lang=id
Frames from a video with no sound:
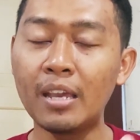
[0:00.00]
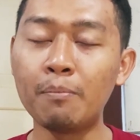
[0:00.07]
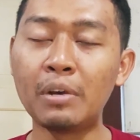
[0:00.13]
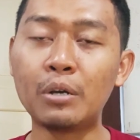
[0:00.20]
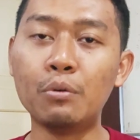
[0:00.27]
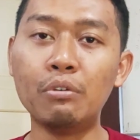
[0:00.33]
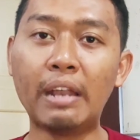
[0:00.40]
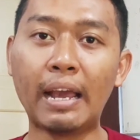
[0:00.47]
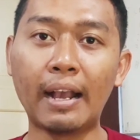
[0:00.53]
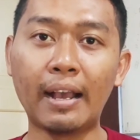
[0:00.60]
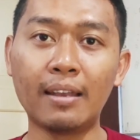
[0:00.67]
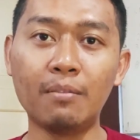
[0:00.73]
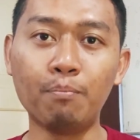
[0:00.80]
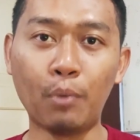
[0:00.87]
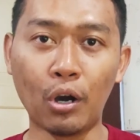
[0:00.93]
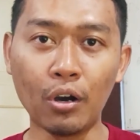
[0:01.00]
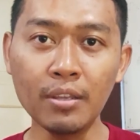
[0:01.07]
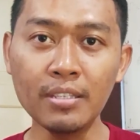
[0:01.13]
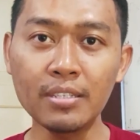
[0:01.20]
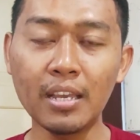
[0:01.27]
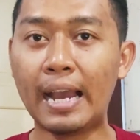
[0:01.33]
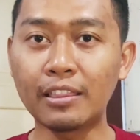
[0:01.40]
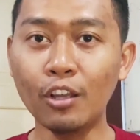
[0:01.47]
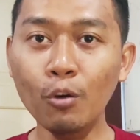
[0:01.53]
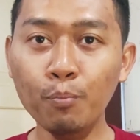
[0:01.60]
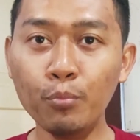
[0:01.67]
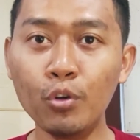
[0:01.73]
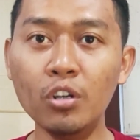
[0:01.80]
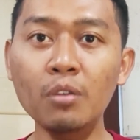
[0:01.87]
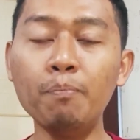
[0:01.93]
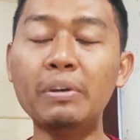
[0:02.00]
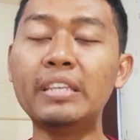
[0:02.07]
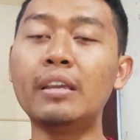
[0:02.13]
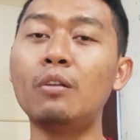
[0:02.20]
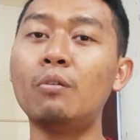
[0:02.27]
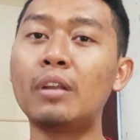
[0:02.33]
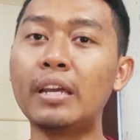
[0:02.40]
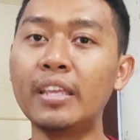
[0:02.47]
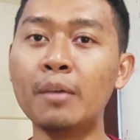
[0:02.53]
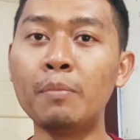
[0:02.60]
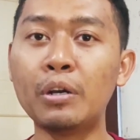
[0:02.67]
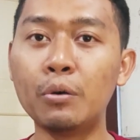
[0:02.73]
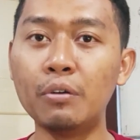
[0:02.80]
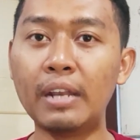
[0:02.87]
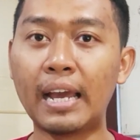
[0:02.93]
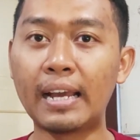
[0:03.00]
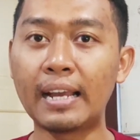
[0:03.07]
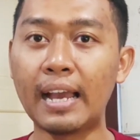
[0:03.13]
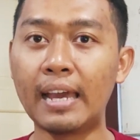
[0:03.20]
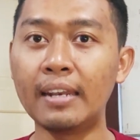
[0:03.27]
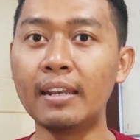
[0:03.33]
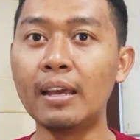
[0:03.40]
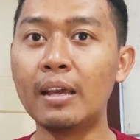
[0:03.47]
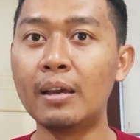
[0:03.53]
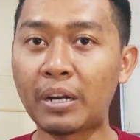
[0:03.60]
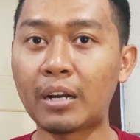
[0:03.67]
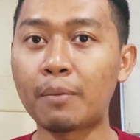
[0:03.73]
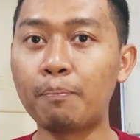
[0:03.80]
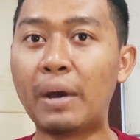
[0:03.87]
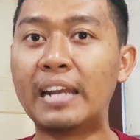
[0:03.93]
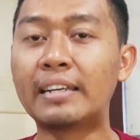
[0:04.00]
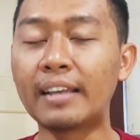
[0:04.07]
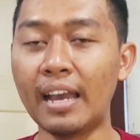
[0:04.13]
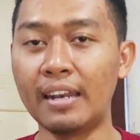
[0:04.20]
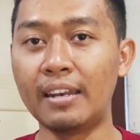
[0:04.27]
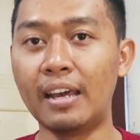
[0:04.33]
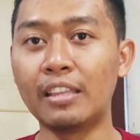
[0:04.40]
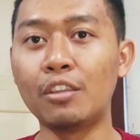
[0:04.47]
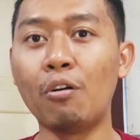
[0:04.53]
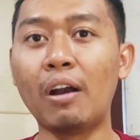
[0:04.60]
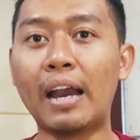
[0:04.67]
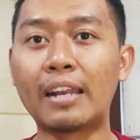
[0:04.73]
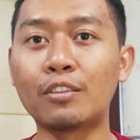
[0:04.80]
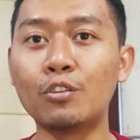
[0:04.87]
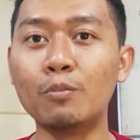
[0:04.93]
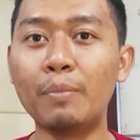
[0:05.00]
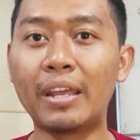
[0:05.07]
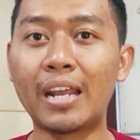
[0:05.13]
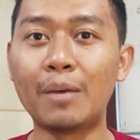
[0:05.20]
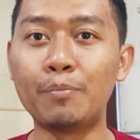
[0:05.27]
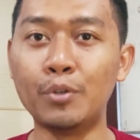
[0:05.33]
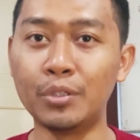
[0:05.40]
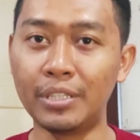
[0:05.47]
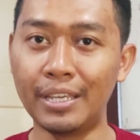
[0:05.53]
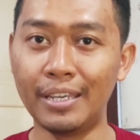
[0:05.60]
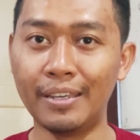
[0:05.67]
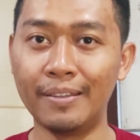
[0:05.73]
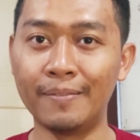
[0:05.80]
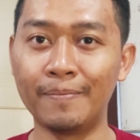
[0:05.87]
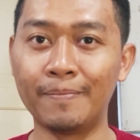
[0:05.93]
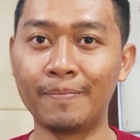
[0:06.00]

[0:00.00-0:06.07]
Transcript: menggunakan pos ataupun penyalurannya menggunakan perbankan atau kartu merah putih